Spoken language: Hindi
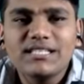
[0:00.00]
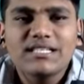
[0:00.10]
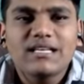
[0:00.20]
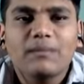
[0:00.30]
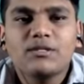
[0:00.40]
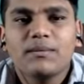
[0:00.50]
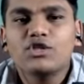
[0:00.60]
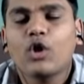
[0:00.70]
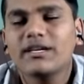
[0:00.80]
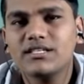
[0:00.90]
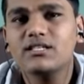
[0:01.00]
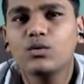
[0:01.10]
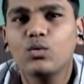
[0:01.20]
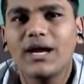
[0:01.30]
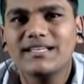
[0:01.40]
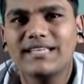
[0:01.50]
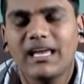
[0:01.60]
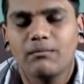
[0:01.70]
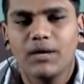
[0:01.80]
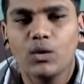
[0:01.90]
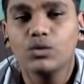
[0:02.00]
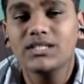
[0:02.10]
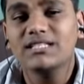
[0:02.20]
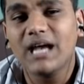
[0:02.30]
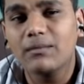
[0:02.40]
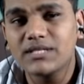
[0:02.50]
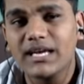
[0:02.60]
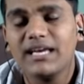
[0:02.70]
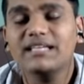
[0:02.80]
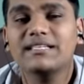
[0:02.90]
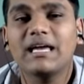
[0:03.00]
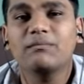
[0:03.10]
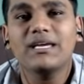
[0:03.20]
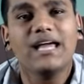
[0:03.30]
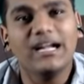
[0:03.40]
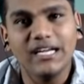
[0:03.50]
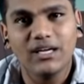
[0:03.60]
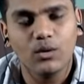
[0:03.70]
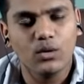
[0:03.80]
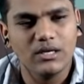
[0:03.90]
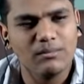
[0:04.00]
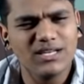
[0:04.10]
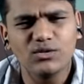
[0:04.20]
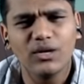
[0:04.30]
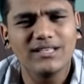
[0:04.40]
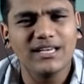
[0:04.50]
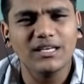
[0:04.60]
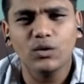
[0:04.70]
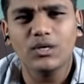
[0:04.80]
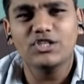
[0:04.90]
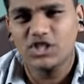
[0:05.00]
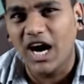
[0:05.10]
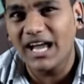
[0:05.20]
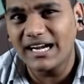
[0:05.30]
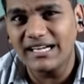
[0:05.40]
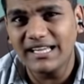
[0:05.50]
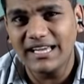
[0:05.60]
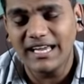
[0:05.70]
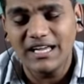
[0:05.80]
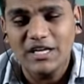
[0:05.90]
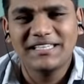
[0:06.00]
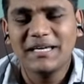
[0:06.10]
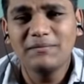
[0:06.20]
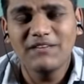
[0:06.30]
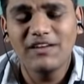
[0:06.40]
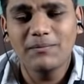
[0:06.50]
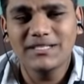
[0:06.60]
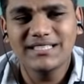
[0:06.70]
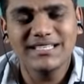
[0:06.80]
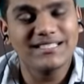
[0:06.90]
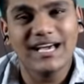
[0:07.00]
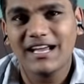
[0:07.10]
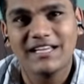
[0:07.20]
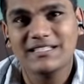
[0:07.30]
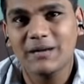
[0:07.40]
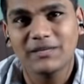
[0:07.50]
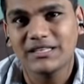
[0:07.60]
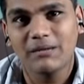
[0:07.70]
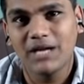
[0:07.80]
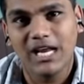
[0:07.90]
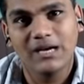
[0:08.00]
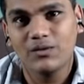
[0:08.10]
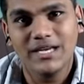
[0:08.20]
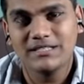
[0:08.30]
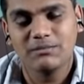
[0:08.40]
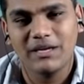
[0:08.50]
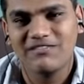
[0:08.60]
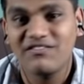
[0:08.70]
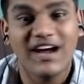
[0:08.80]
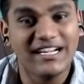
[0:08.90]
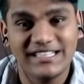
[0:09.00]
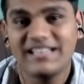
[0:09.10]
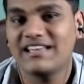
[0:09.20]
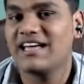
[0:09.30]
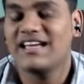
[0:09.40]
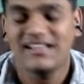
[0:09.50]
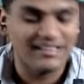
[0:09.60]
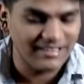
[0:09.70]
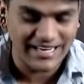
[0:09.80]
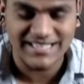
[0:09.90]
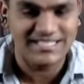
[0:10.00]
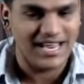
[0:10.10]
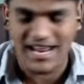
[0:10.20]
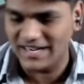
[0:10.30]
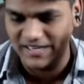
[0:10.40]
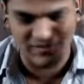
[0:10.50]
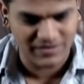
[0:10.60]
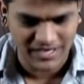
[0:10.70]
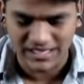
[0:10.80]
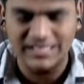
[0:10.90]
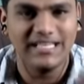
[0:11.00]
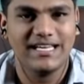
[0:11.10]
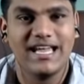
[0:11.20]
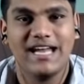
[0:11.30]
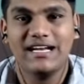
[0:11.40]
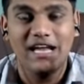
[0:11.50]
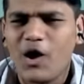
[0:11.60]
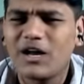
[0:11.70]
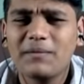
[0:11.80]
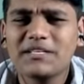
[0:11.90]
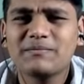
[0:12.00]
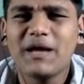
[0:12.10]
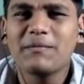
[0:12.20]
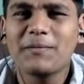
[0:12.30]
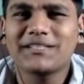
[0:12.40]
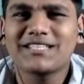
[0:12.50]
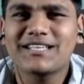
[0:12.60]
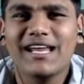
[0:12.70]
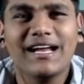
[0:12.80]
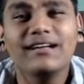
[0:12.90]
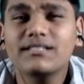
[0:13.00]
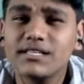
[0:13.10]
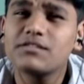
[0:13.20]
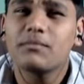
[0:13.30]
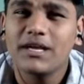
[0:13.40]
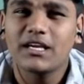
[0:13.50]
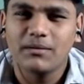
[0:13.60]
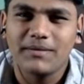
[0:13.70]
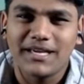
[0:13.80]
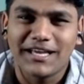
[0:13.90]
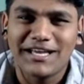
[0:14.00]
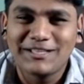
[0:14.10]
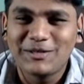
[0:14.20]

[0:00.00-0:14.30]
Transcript: जिस हिसाब से मैं चॉइसेस लूंगा इस गेम में उस हिसाब से इस गेम की एंडिंग होगी मैंने सुना है सेकिरो की चार एंडिंग है गेम डेवलपर्स ने सारा हिसाब किताब डाला हुआ है इसमें फाइटिंग है रेज है डिफिकल्टी है और अब इसमें हमें पता चला है डिसीजन मेकिंग भी है